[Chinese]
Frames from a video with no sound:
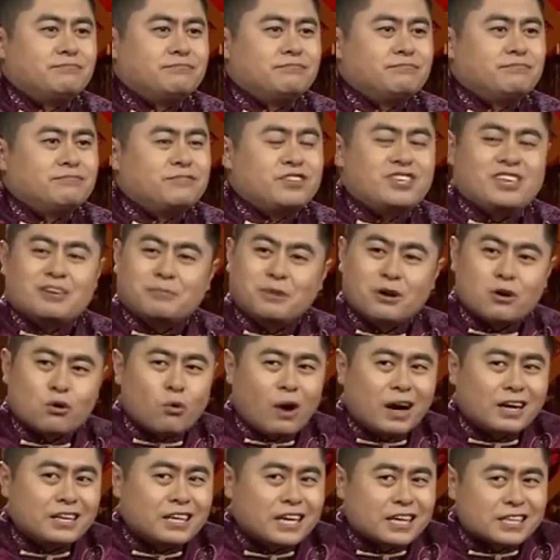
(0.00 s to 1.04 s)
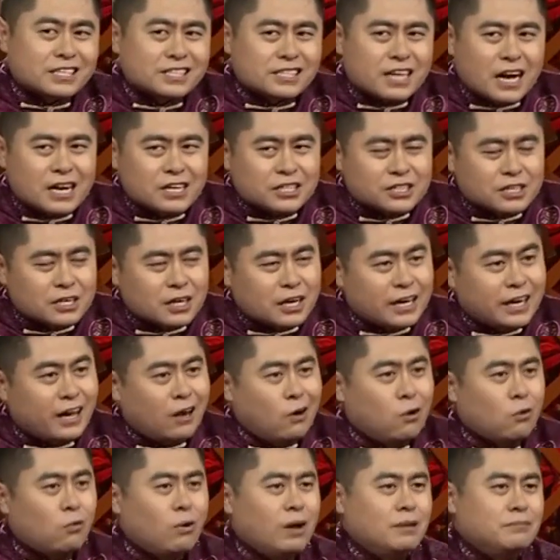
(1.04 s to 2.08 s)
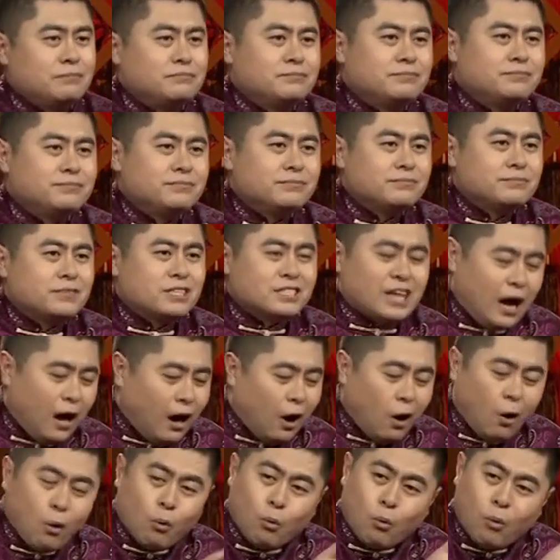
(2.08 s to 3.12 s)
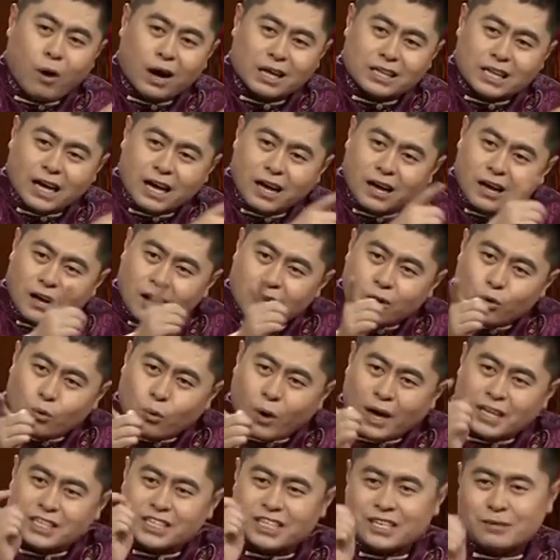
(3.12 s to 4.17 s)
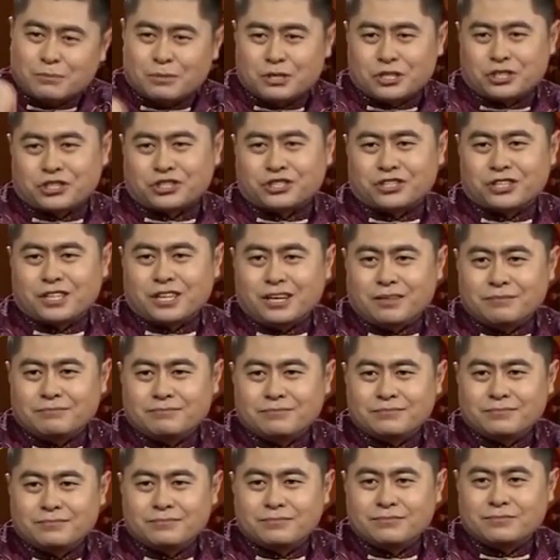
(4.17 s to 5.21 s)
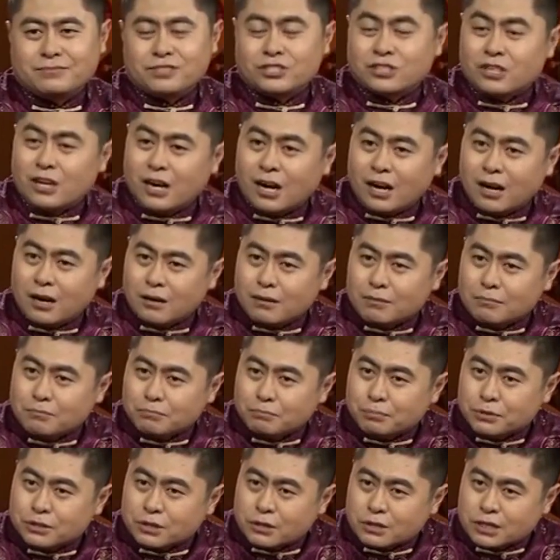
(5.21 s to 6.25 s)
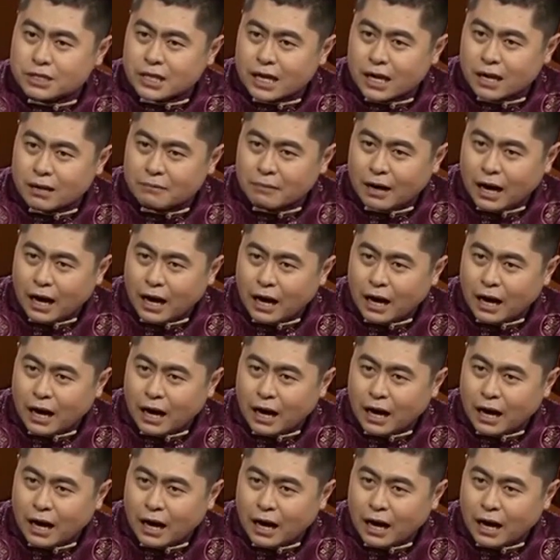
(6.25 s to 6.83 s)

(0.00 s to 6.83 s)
你们管这三十个连垭关，然后我呢管你们十个，这不就结了吗？